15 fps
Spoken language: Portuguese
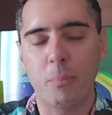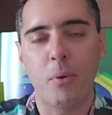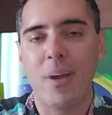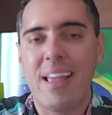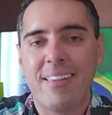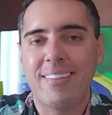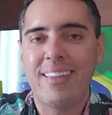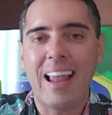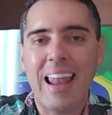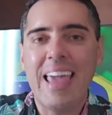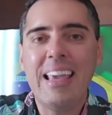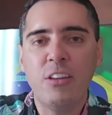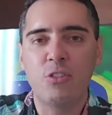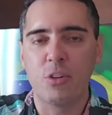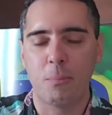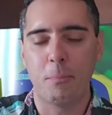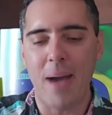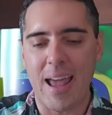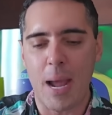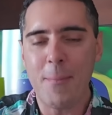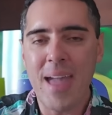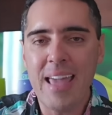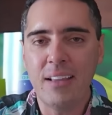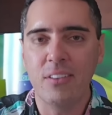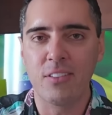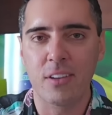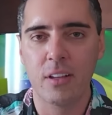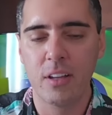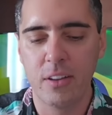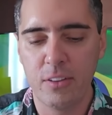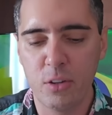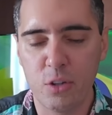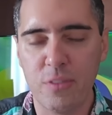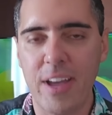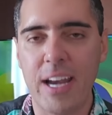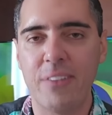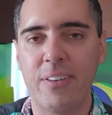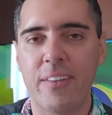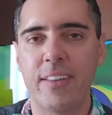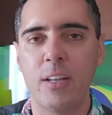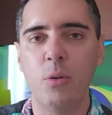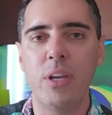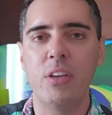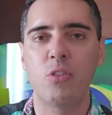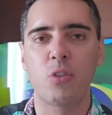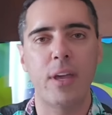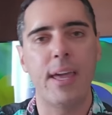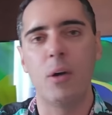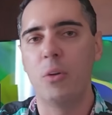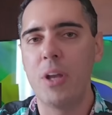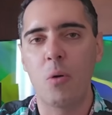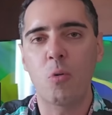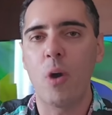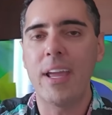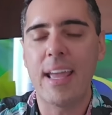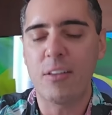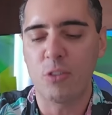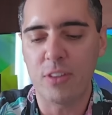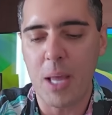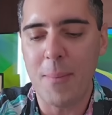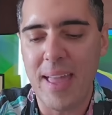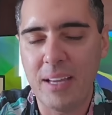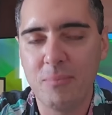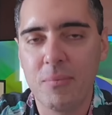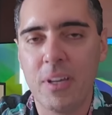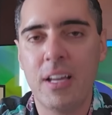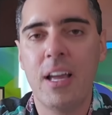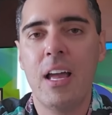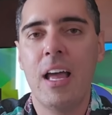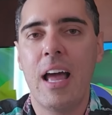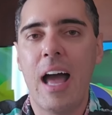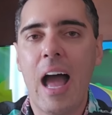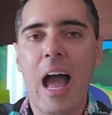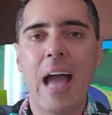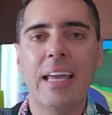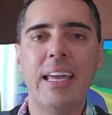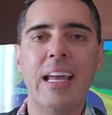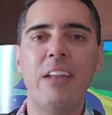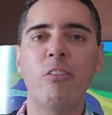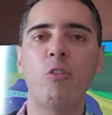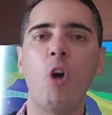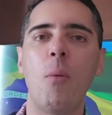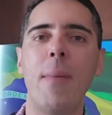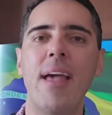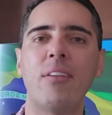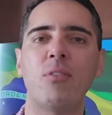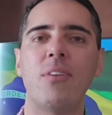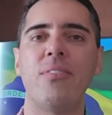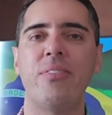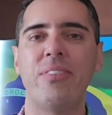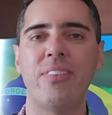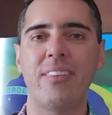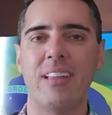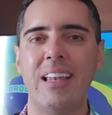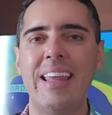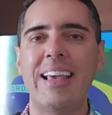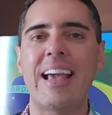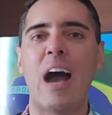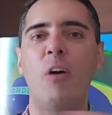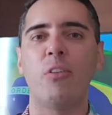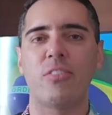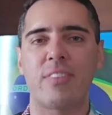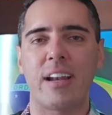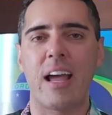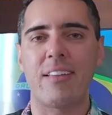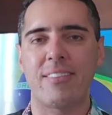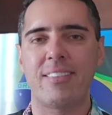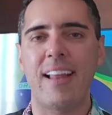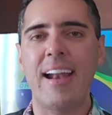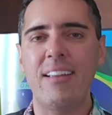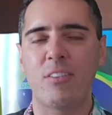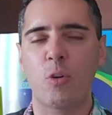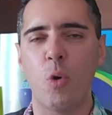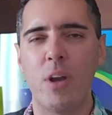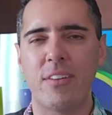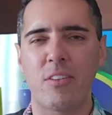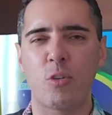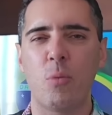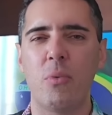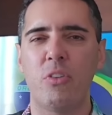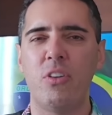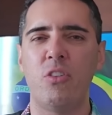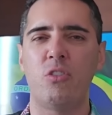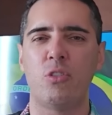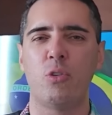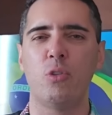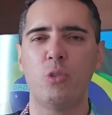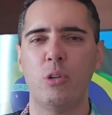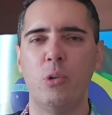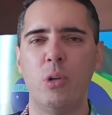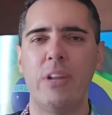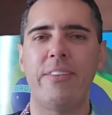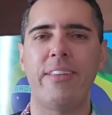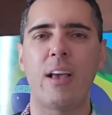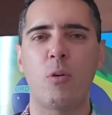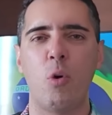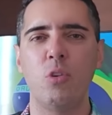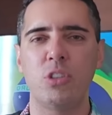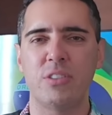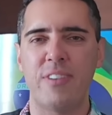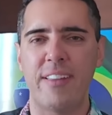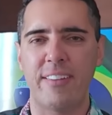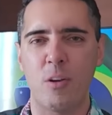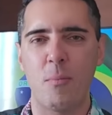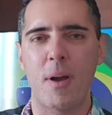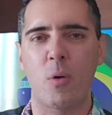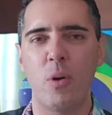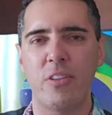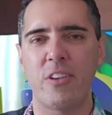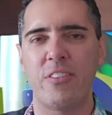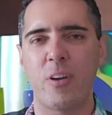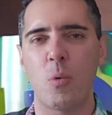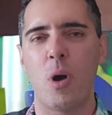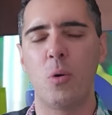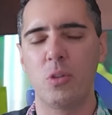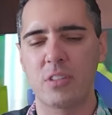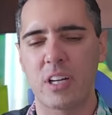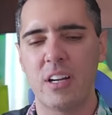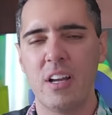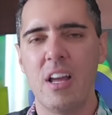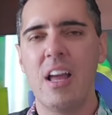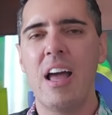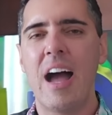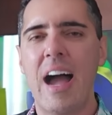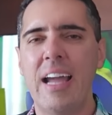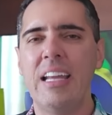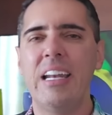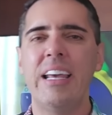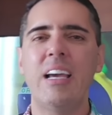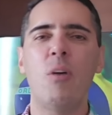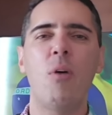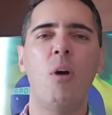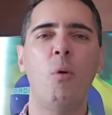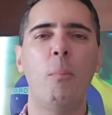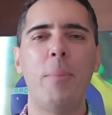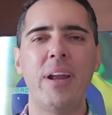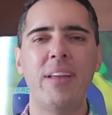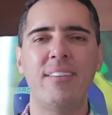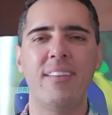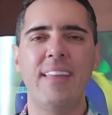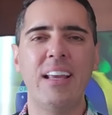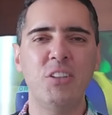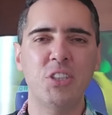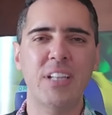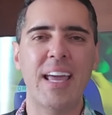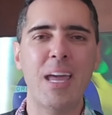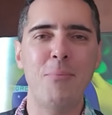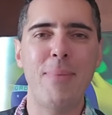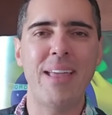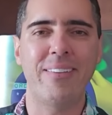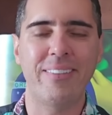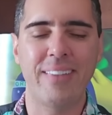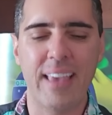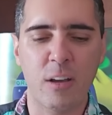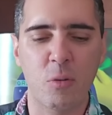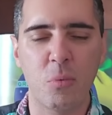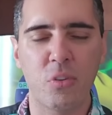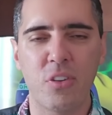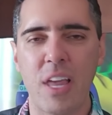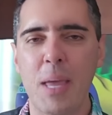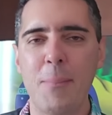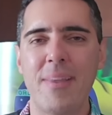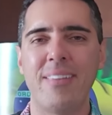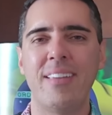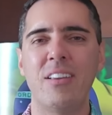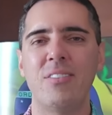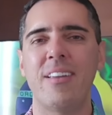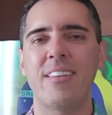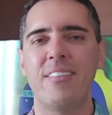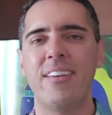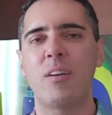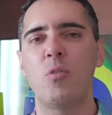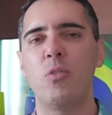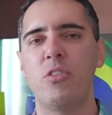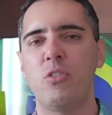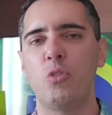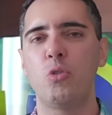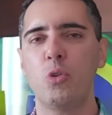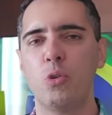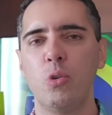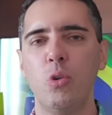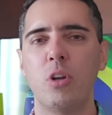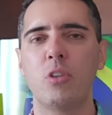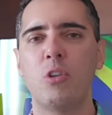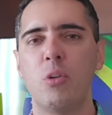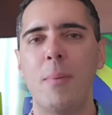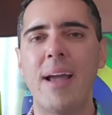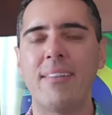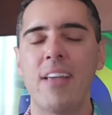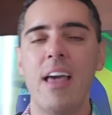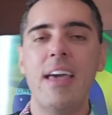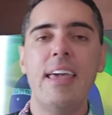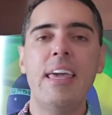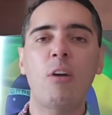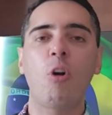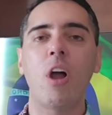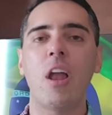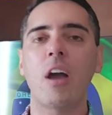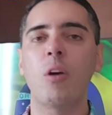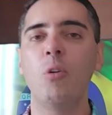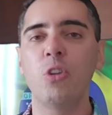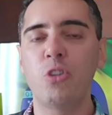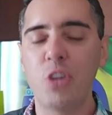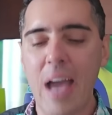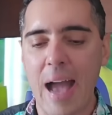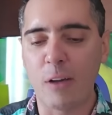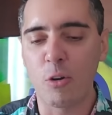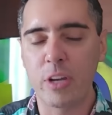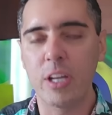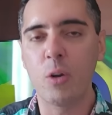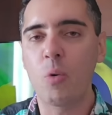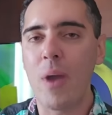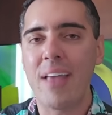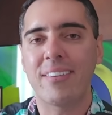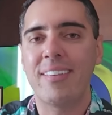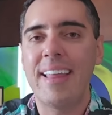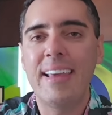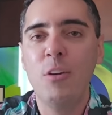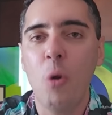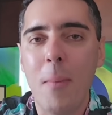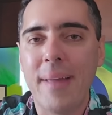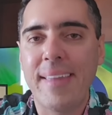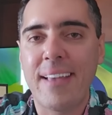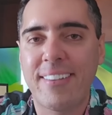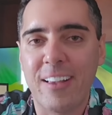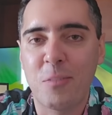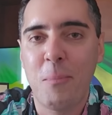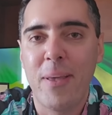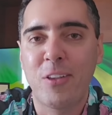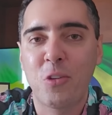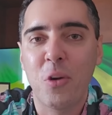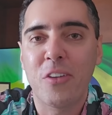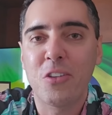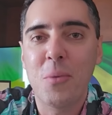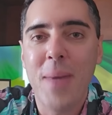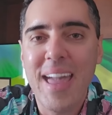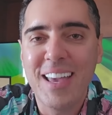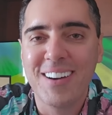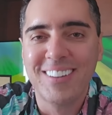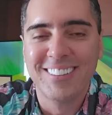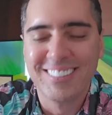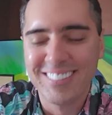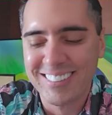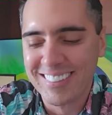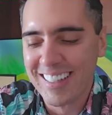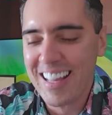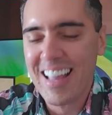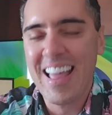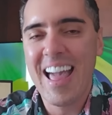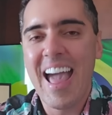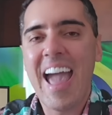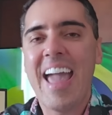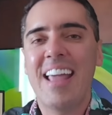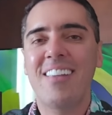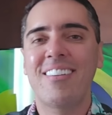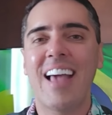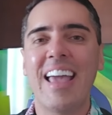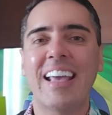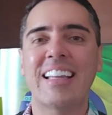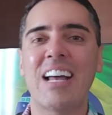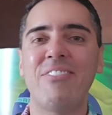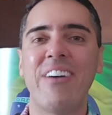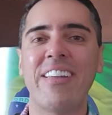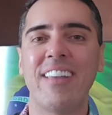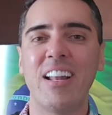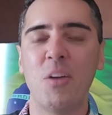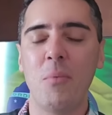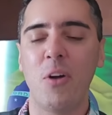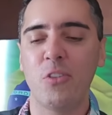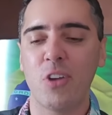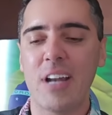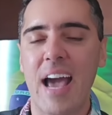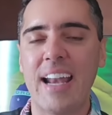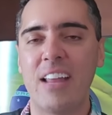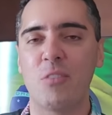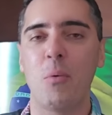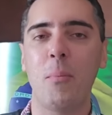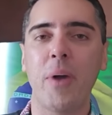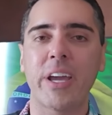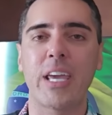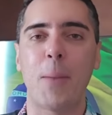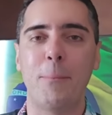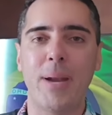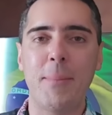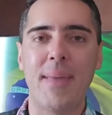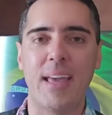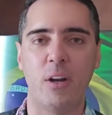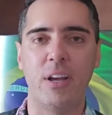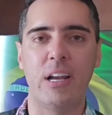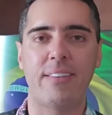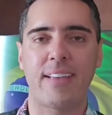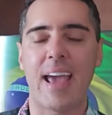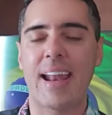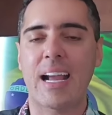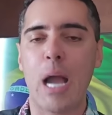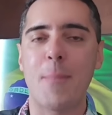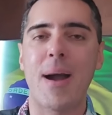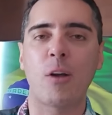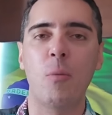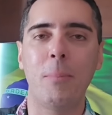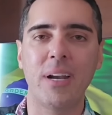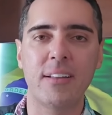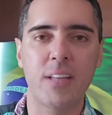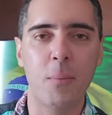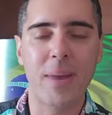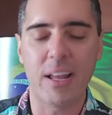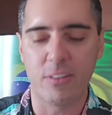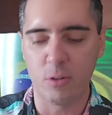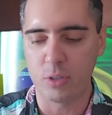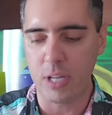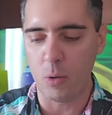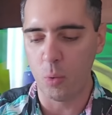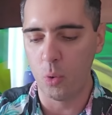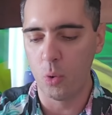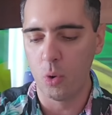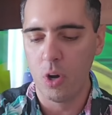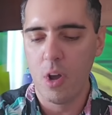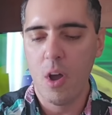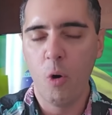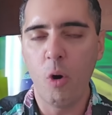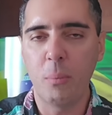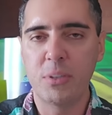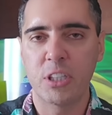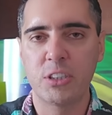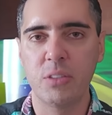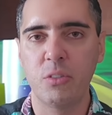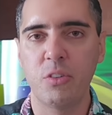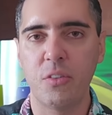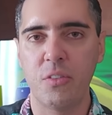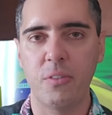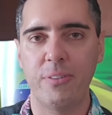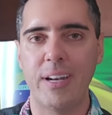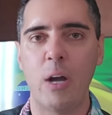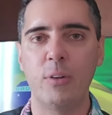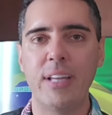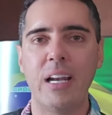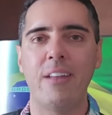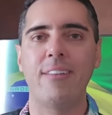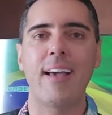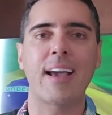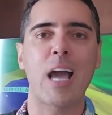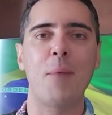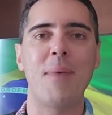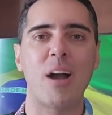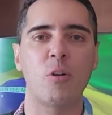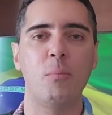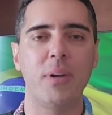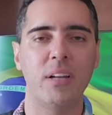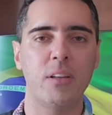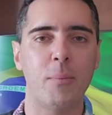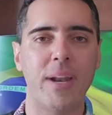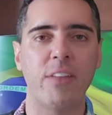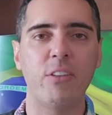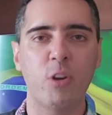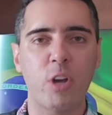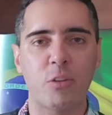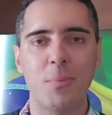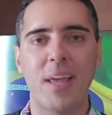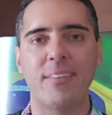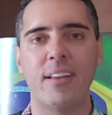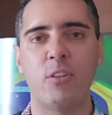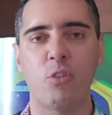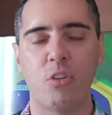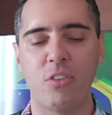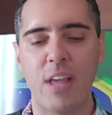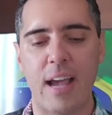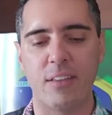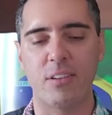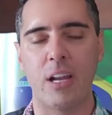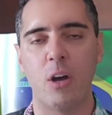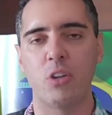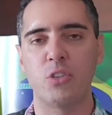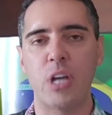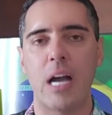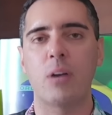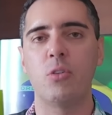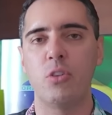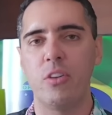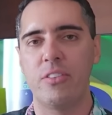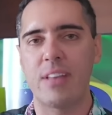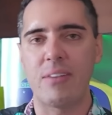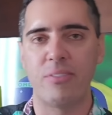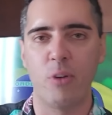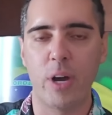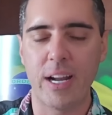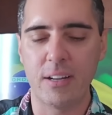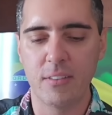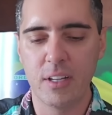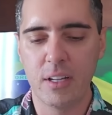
Pô, excelente, parabéns se estiverem fazendo isso. Eu não conheço também. Aí eles começam a ligar os, as três coisas como se o Instituto Lula e Secom tivessem uma coisa a ver com a outra. Aí ligam ao presidente da EBC, como se a EBC tivesse a ver com o Instituto Lula e tudo mais, e colocam o Tiago, que não conhece nenhuma dessas pessoas, no meio. É isso aí que está fazendo o bolsonarismo. Por quê? Primeiro, eles querem acabar com o Plantão Brasil, tá? O, o objetivo final deles é acabar com o Plantão Brasil e com as minhas redes sociais. Falar, ó, o Thiago está fora.